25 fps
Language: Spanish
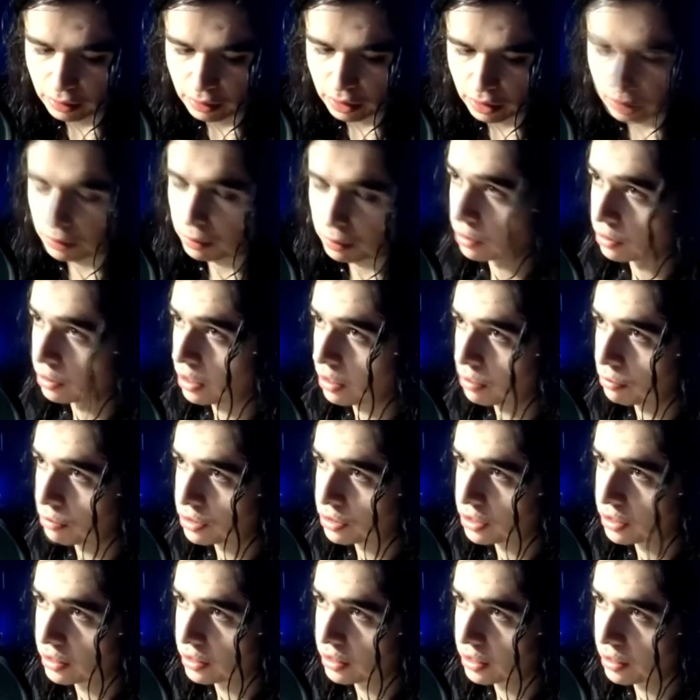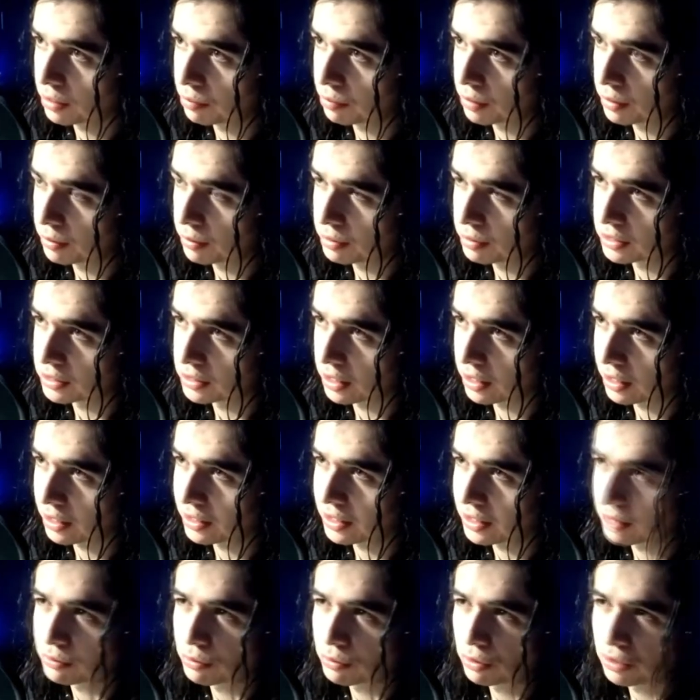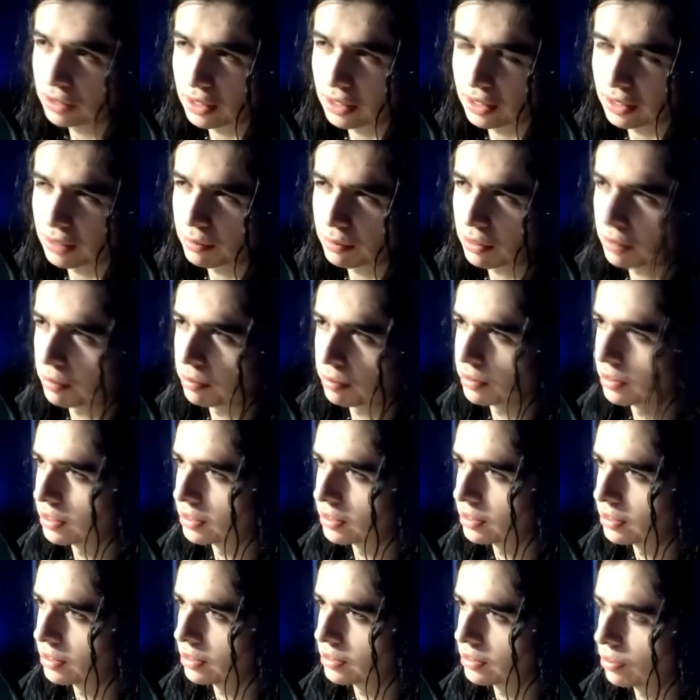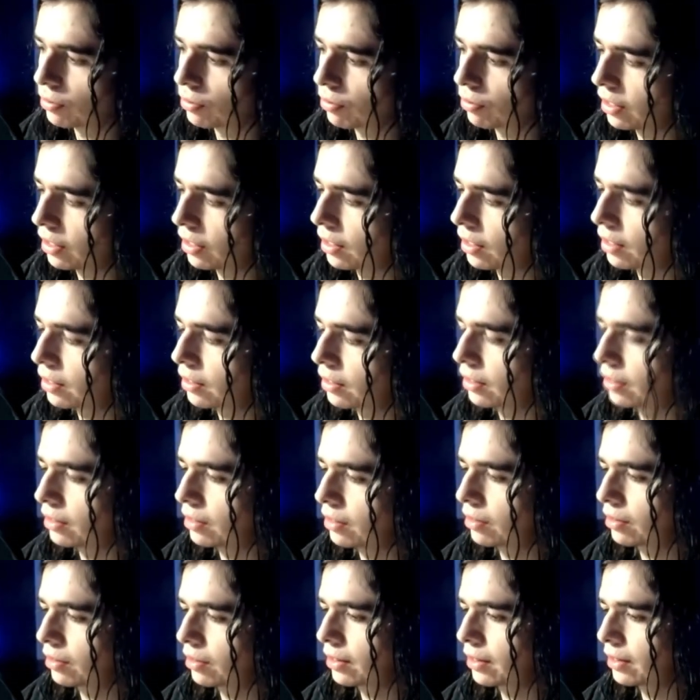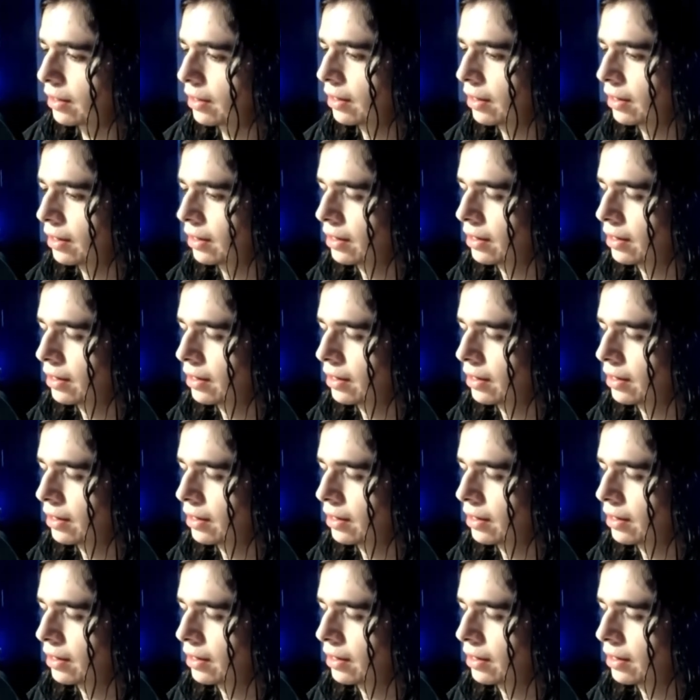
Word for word: Porque de pronto hay mucha gente que puede pensar que ya es muy tarde para aprender ciberseguridad, que no, que,